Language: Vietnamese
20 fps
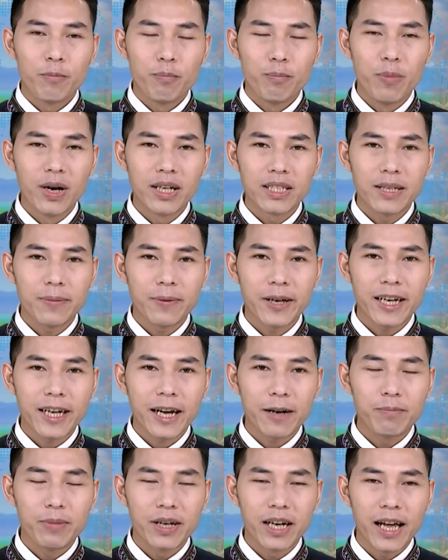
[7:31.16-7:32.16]
Mở CBS
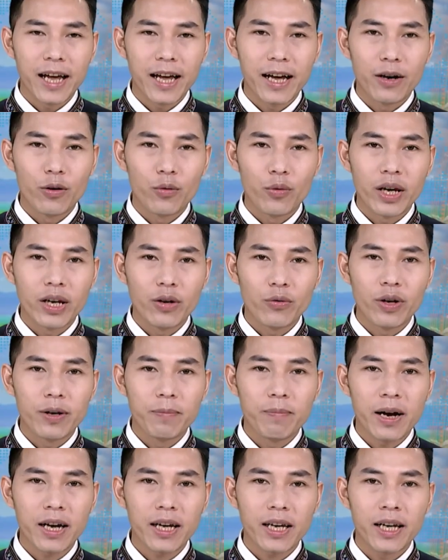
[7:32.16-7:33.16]
Cam Vườn Hà, huyện ủy
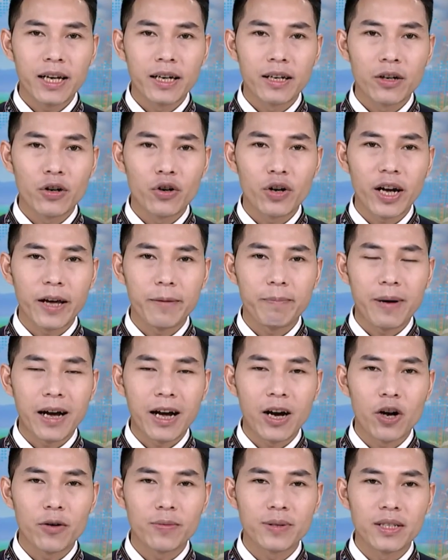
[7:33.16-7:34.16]
Bắc Yên có khai bằng
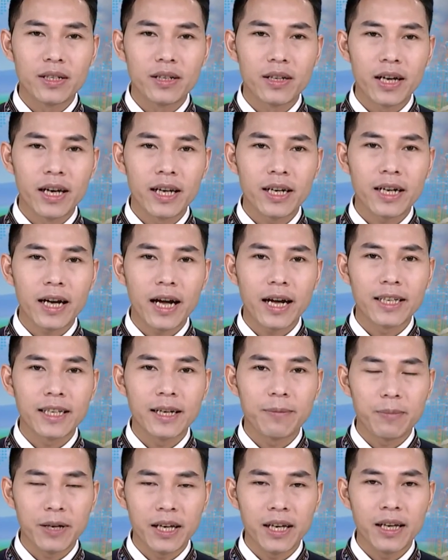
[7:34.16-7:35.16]
họp sở kết cả
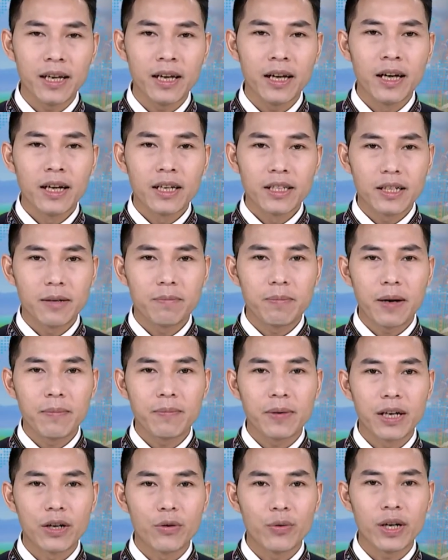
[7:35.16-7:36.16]
nhiệm kỳ chấp năm
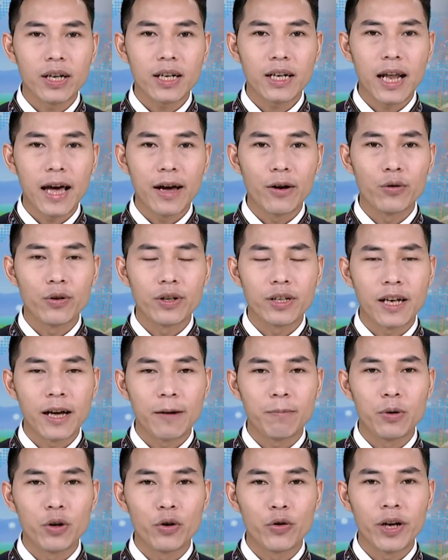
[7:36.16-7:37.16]
nghị quyết đại hội Đảng
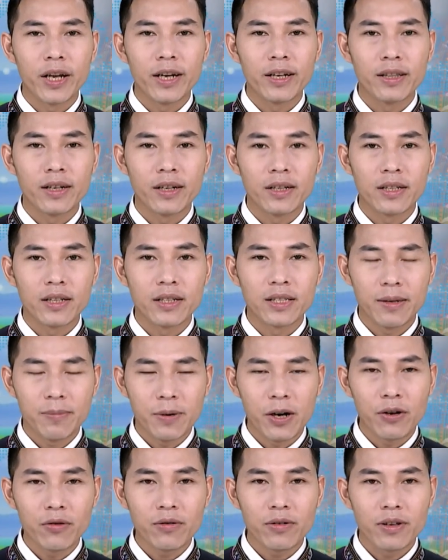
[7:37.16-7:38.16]
bộ huyện từ thứ ship
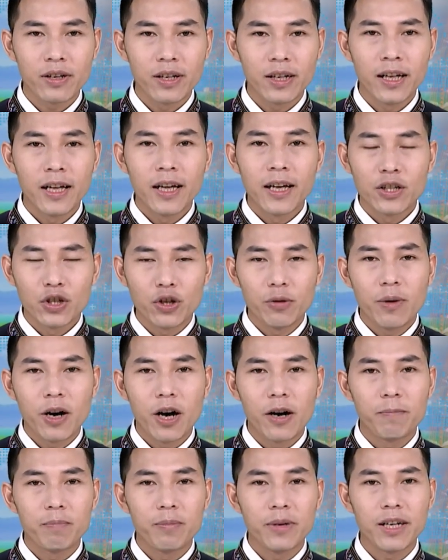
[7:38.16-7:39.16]
hốc. Trong
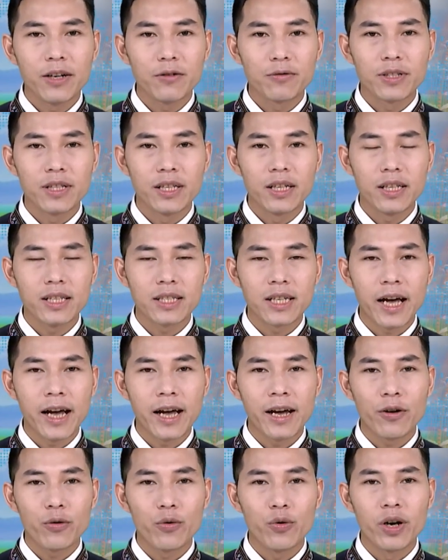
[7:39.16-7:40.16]
họp mit đồng chí Trá
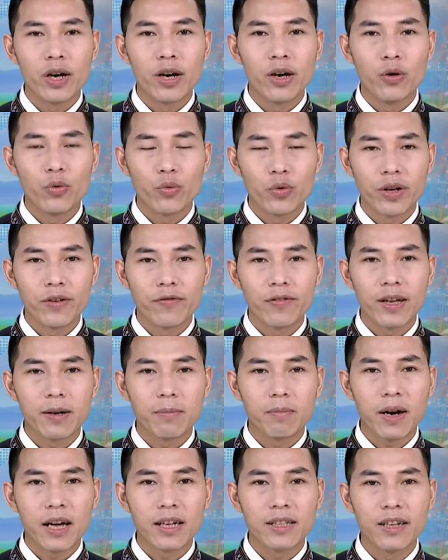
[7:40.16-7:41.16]
A của Ủy
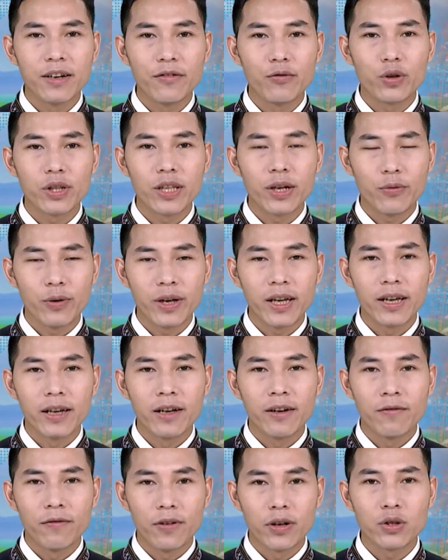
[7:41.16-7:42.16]
viên Ban Thường vụ tỉnh ủy,
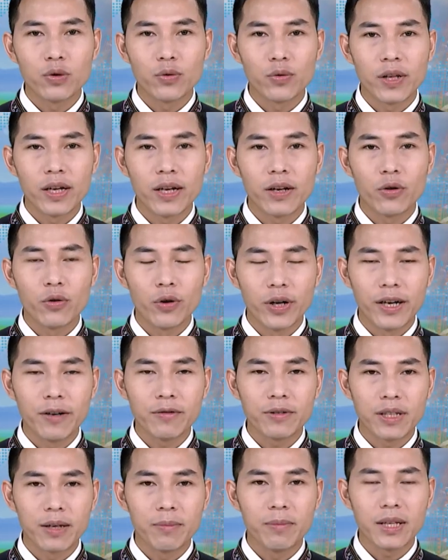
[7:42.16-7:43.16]
Phó Chủ tịch Hội đồng
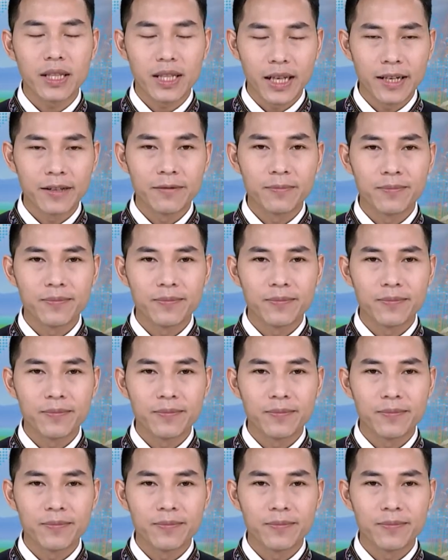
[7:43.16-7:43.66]
dân mương tỉnh.